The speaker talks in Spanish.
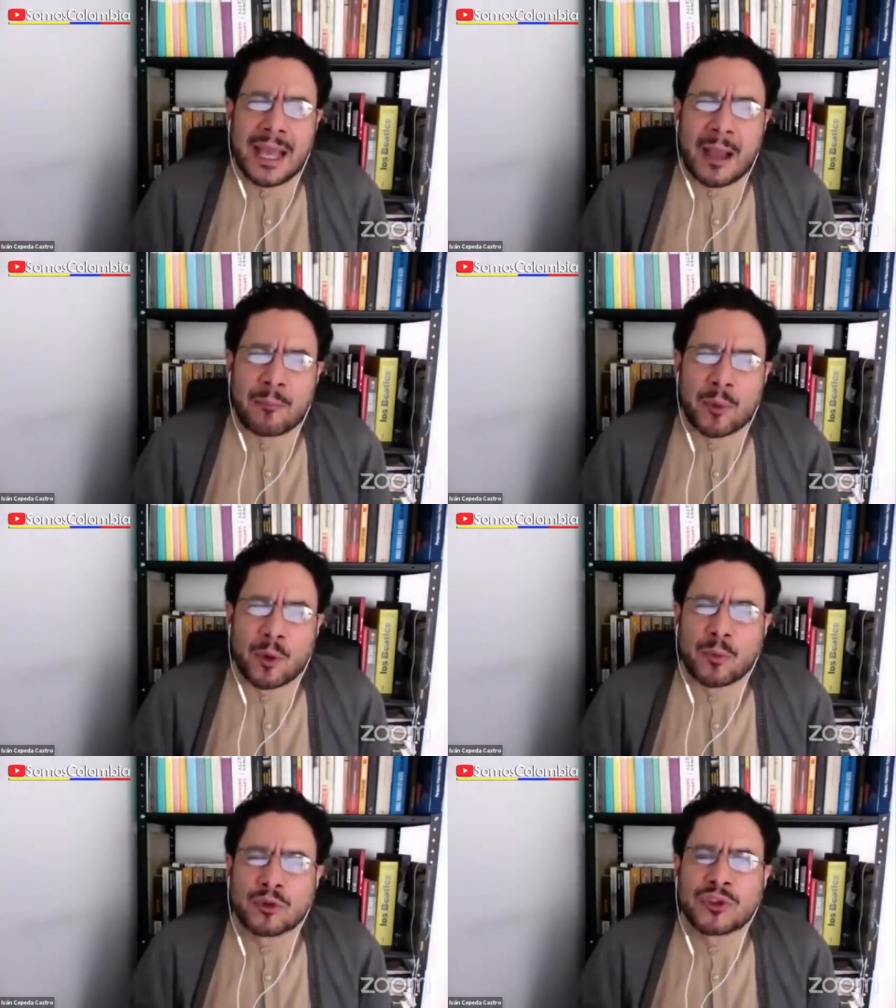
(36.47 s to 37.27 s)
a
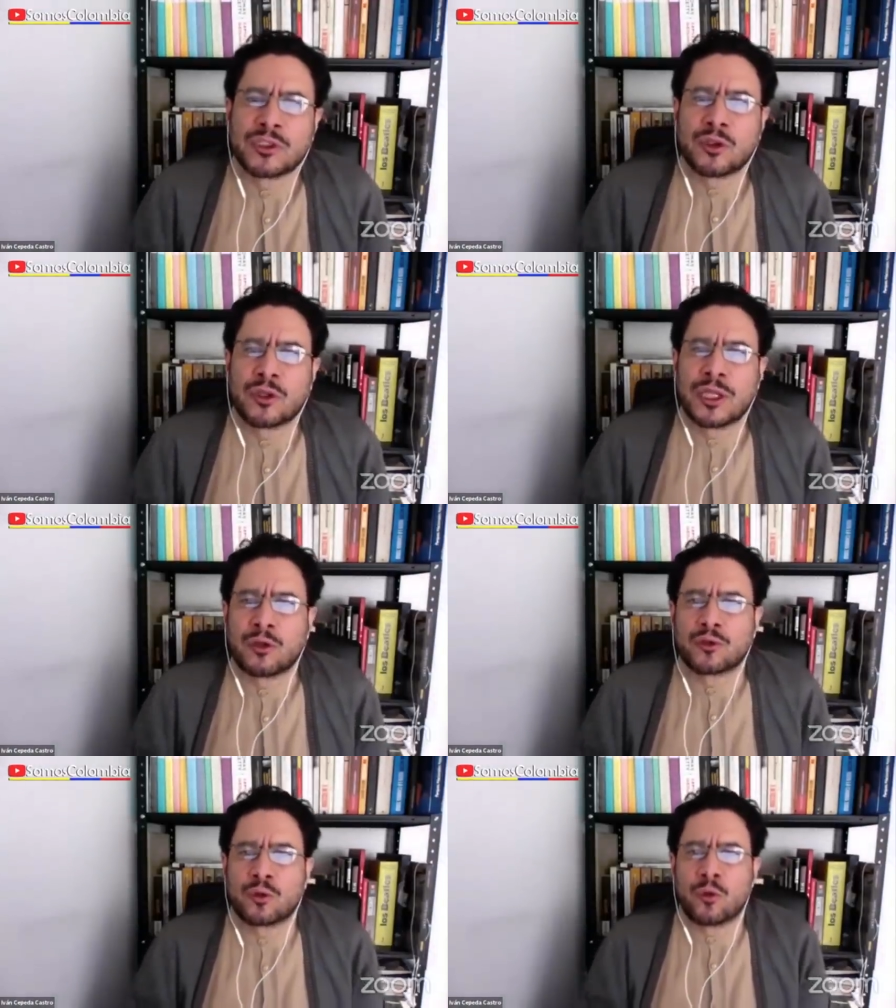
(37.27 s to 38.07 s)
propósito de
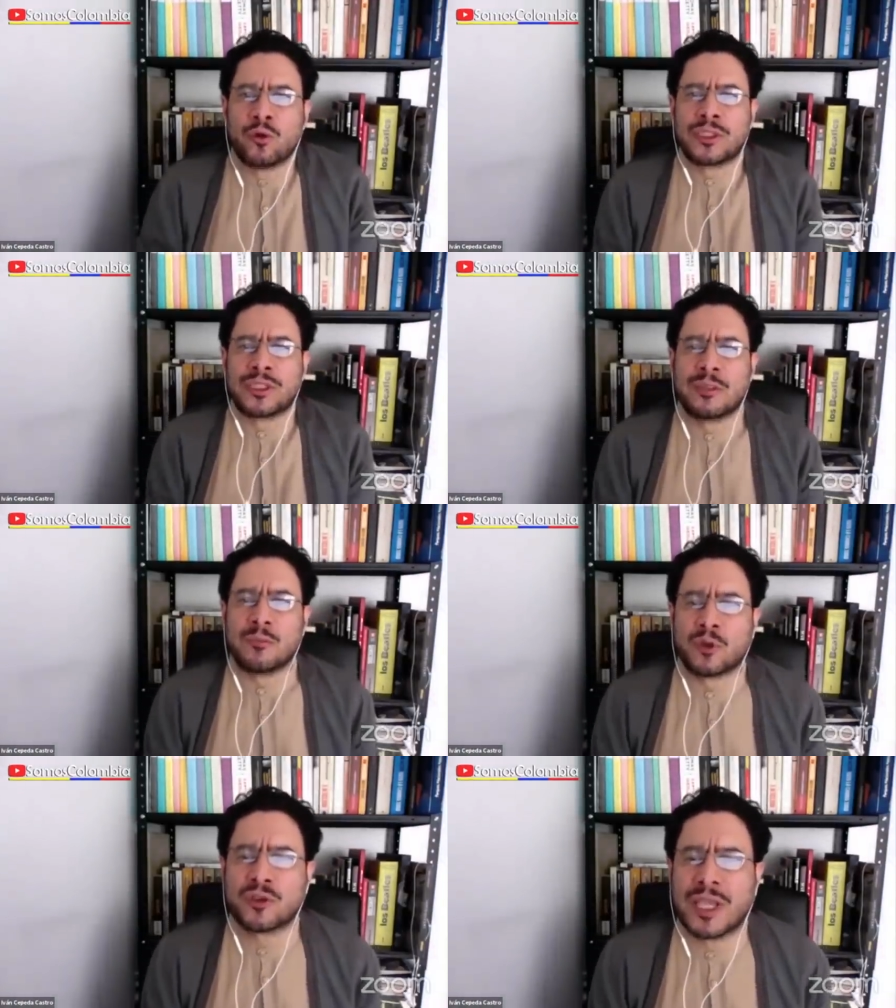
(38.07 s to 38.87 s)
los
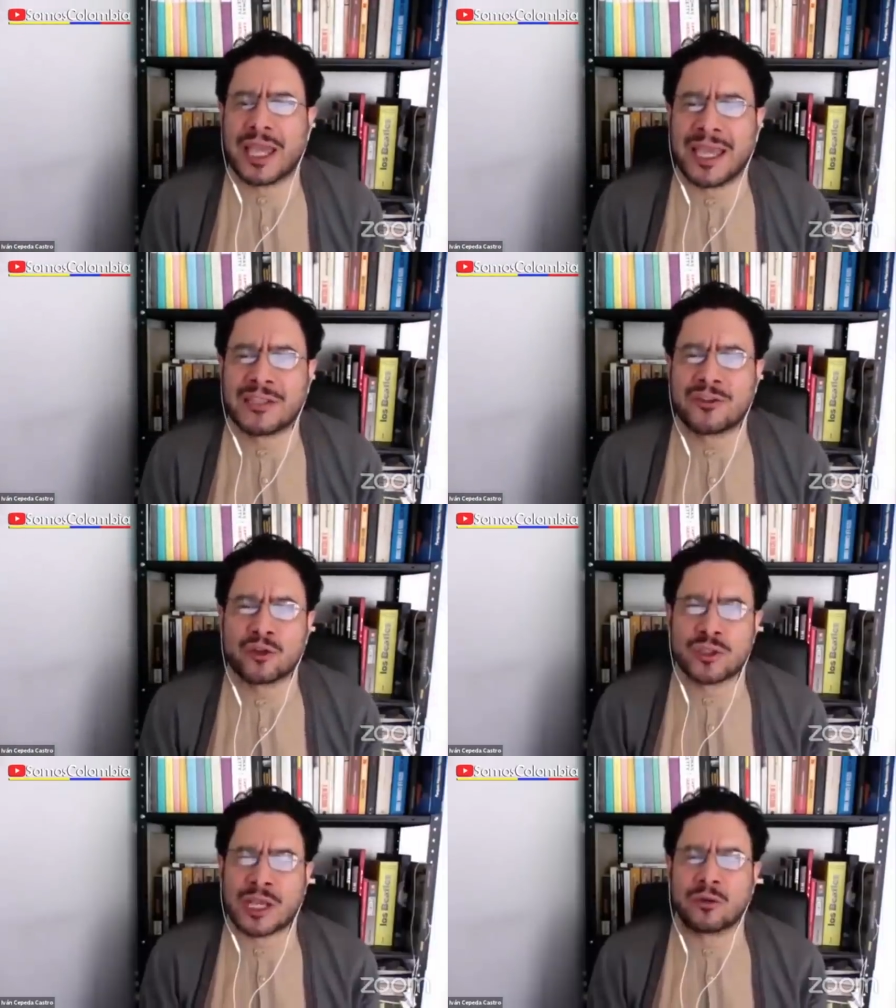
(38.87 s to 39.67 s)
últimos
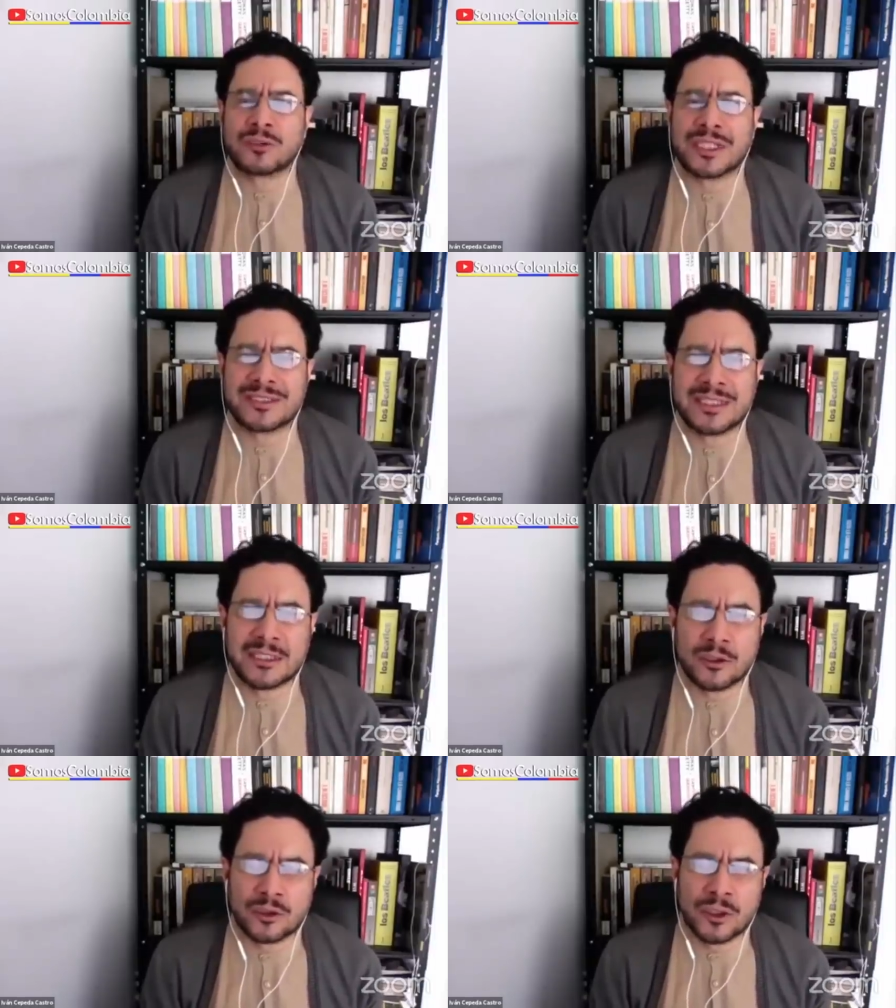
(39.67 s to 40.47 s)
hechos
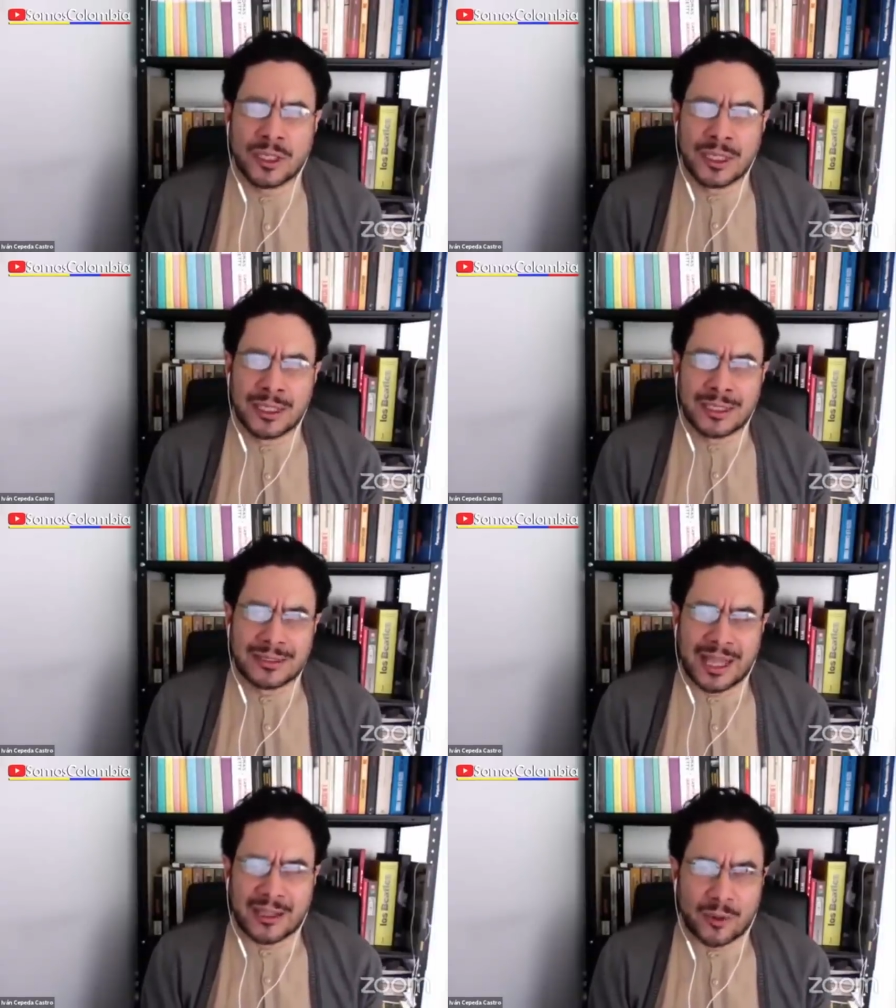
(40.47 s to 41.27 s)
acontecidos
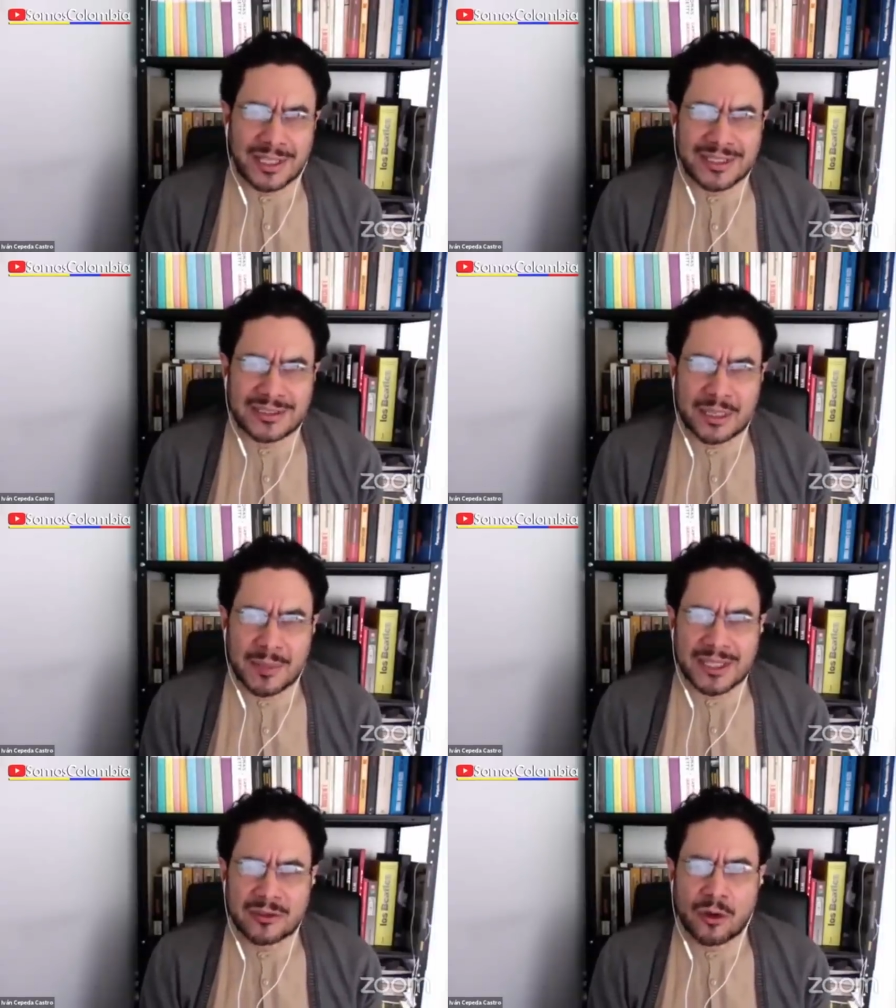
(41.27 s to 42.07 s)
tanto en este
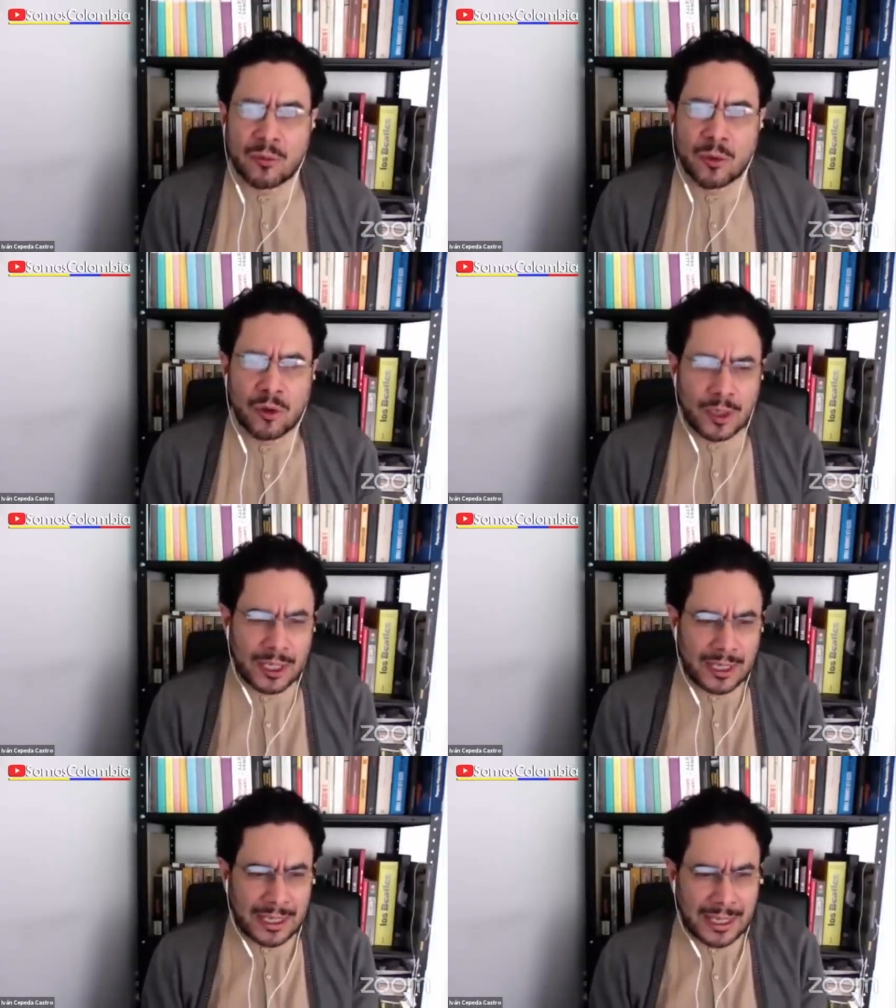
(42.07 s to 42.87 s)
mes como
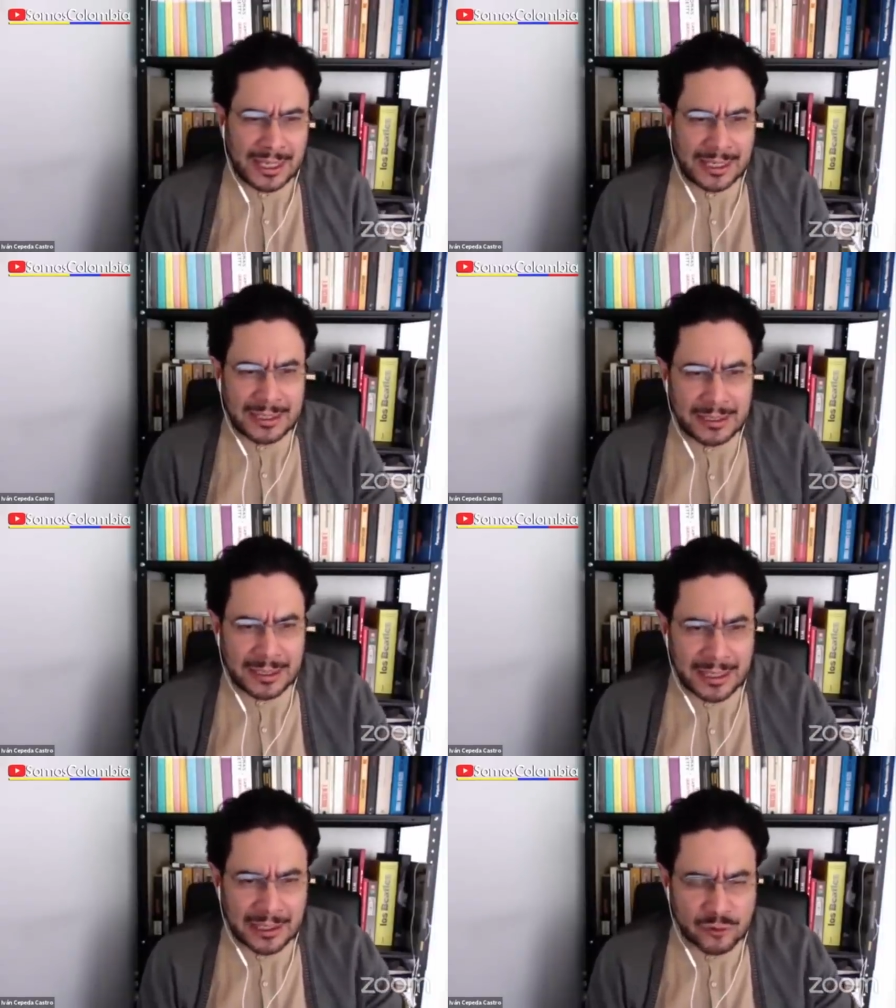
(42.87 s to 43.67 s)
eh, en,
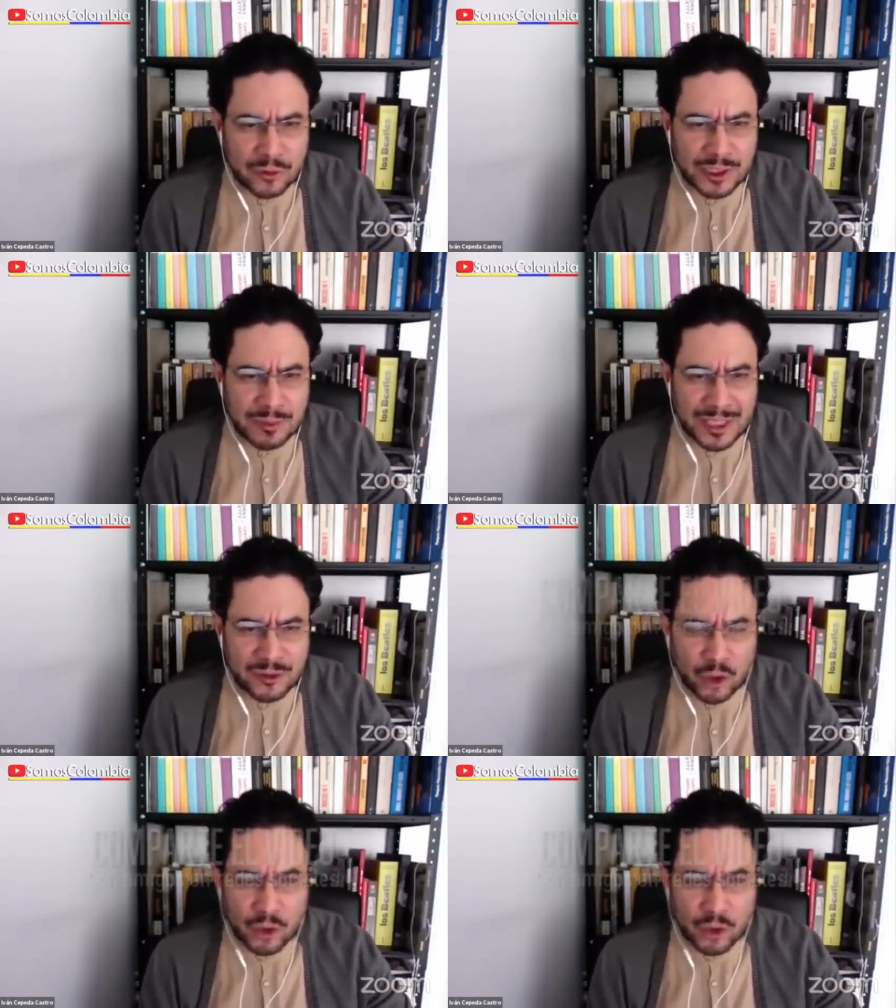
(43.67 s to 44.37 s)
las últimas